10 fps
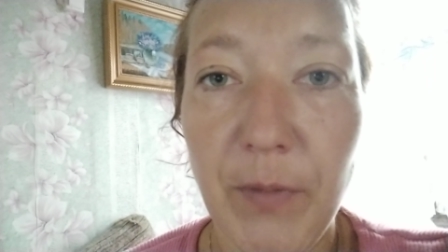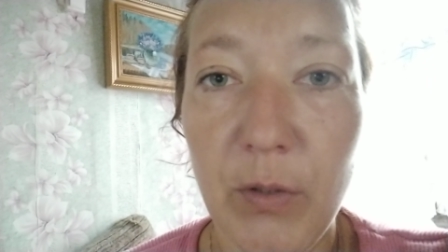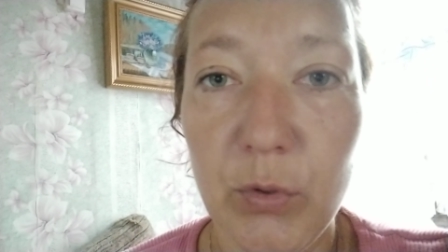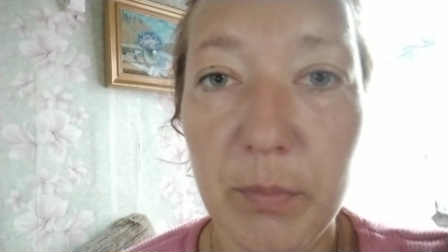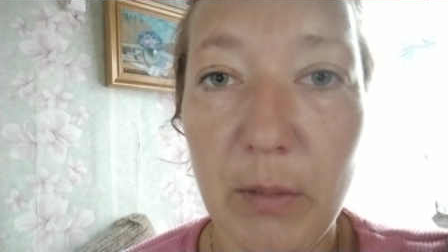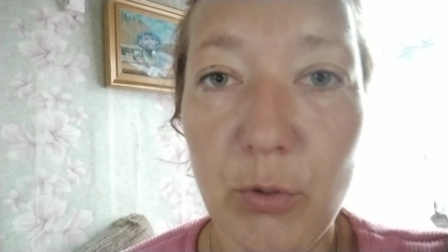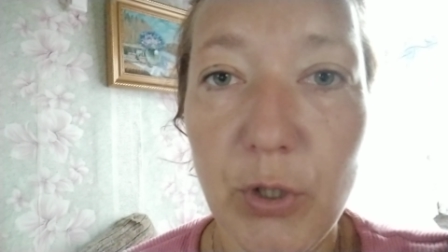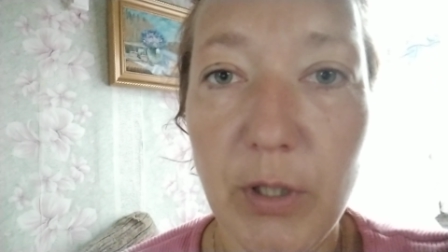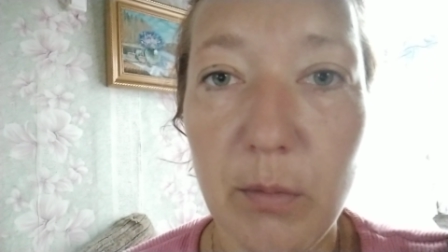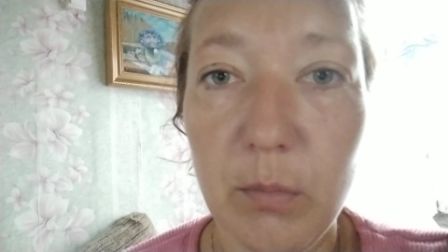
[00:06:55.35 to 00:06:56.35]
Вот, потому
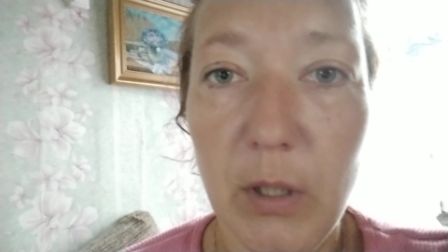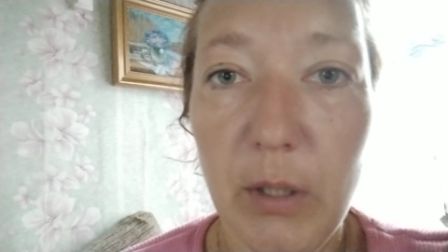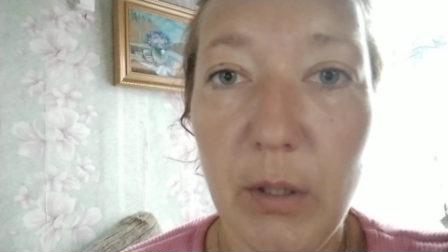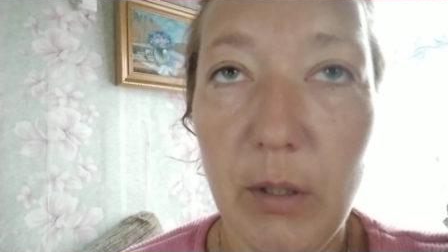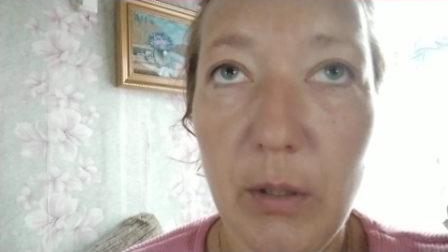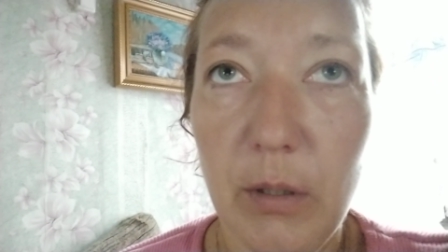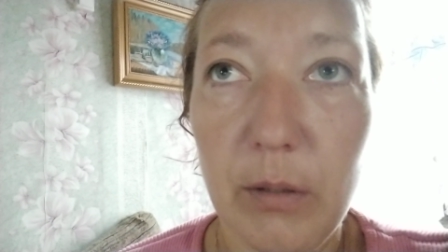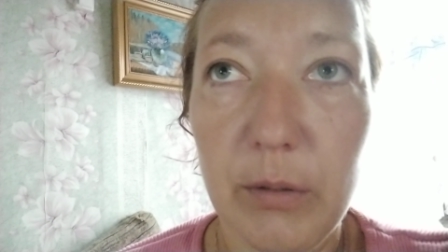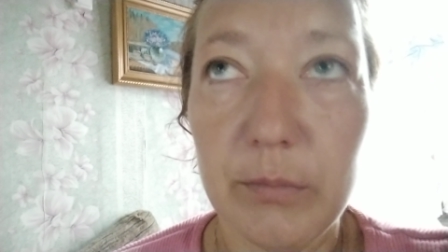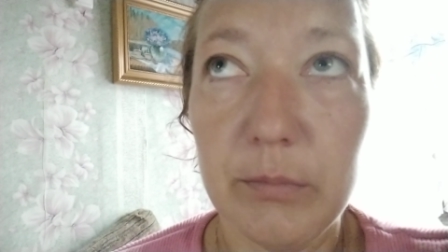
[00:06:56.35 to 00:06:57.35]
что там,
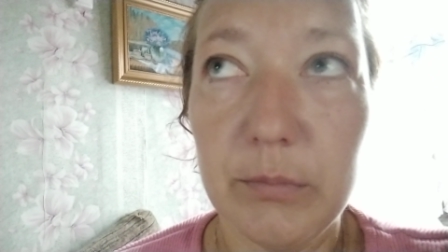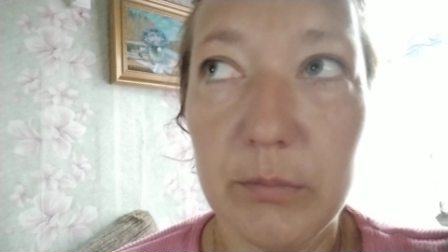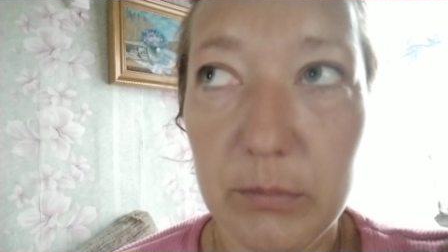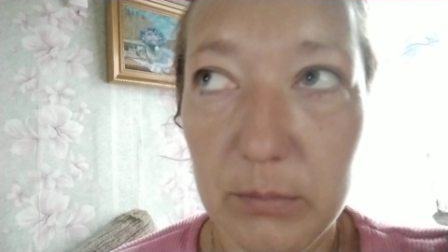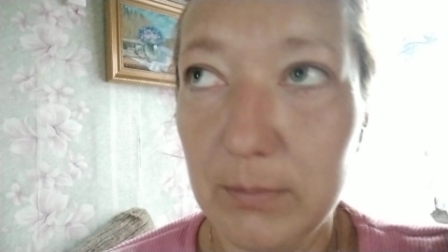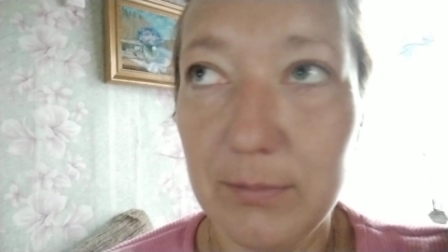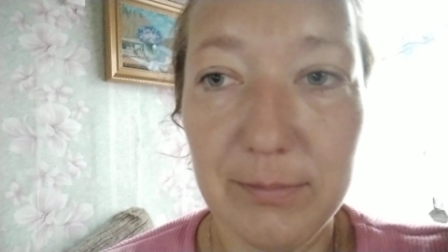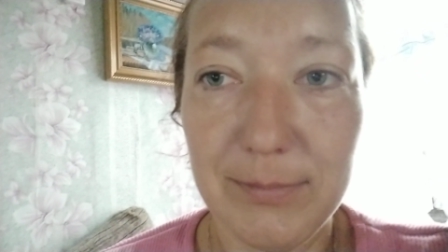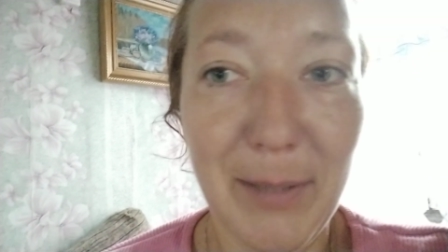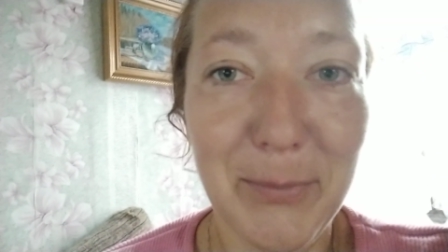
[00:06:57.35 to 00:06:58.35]
э,
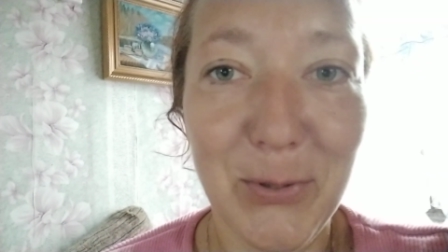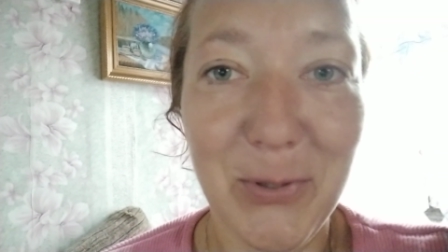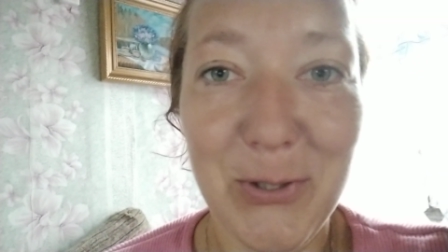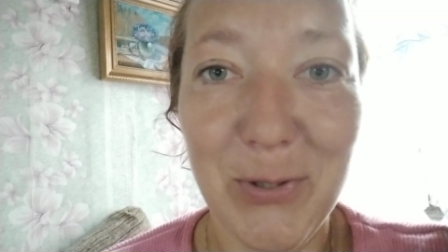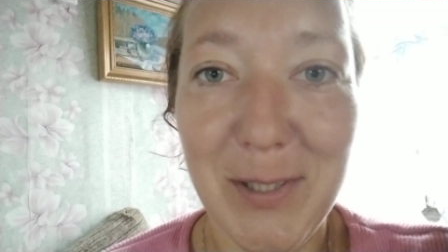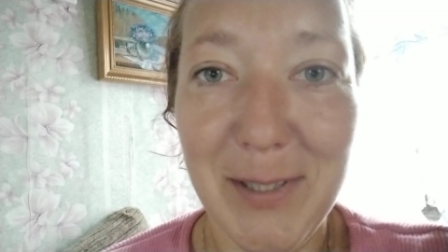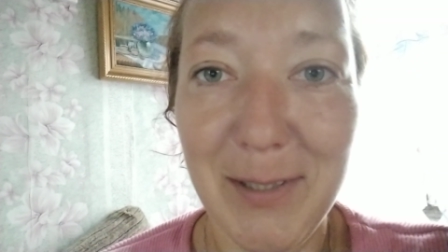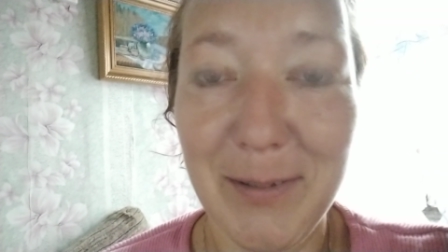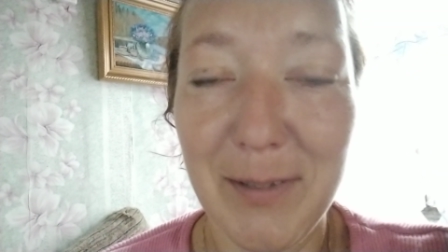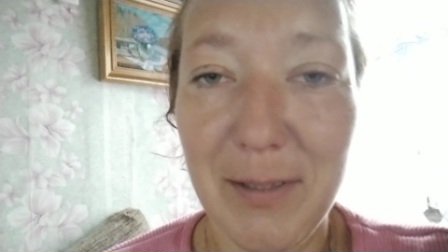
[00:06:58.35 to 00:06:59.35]
там много чего не
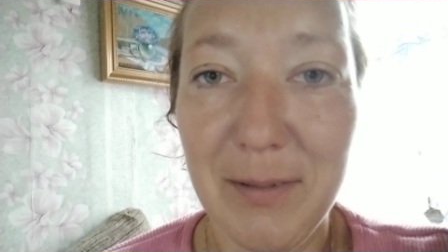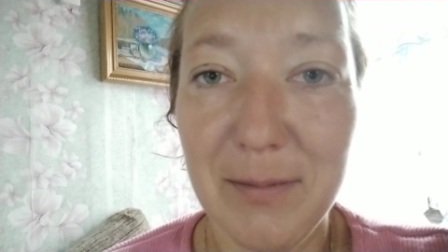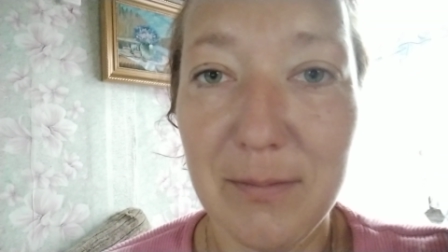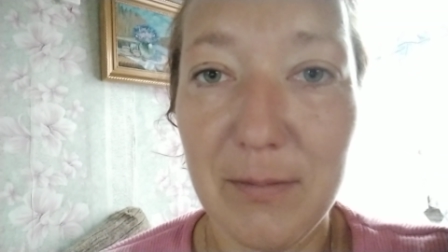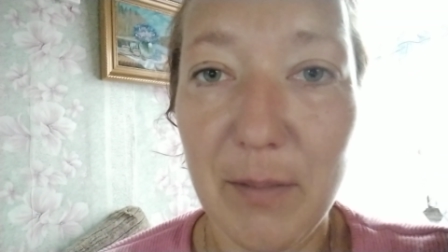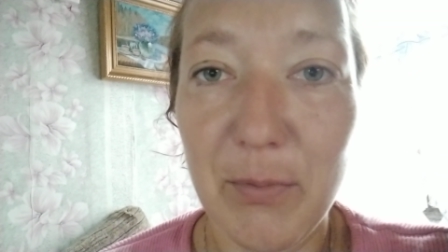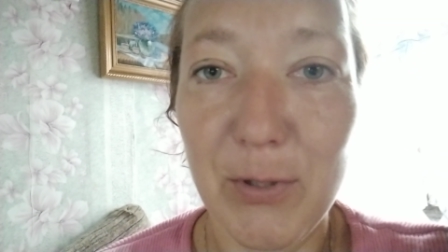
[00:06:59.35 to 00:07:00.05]
сделано, там